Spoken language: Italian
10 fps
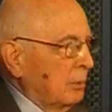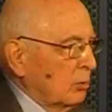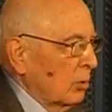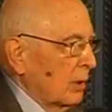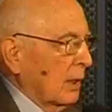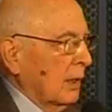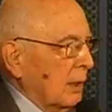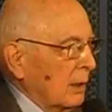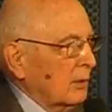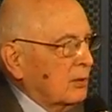bisogna
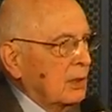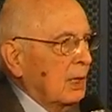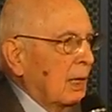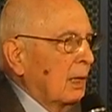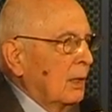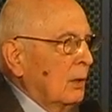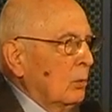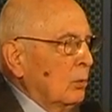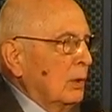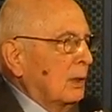che sia
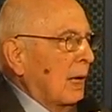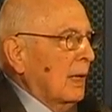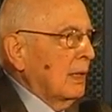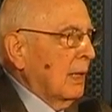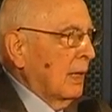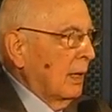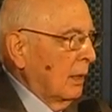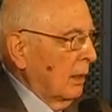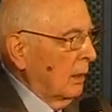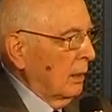
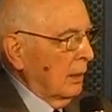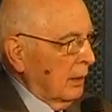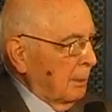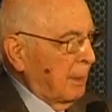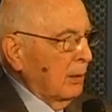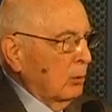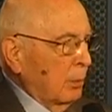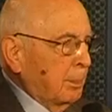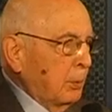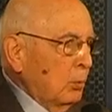un'Italia
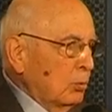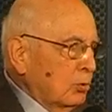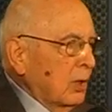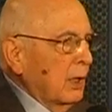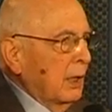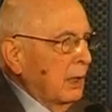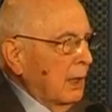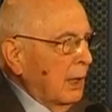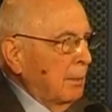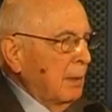ripeto, più
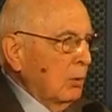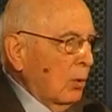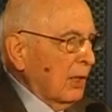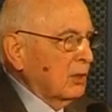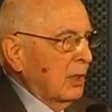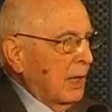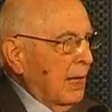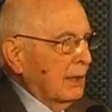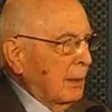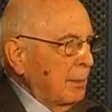serena, meno
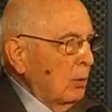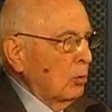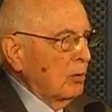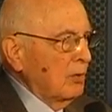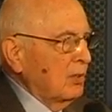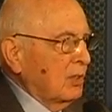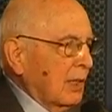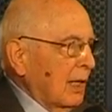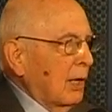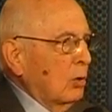lacerata, meno divisa,
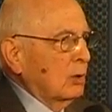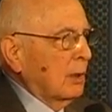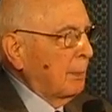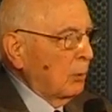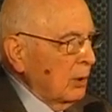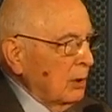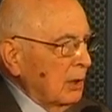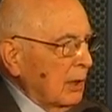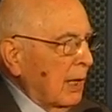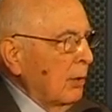che la lotta
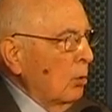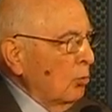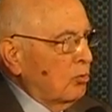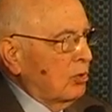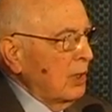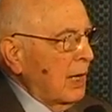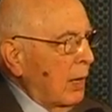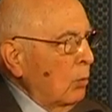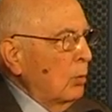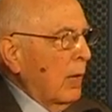politica non
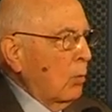sia una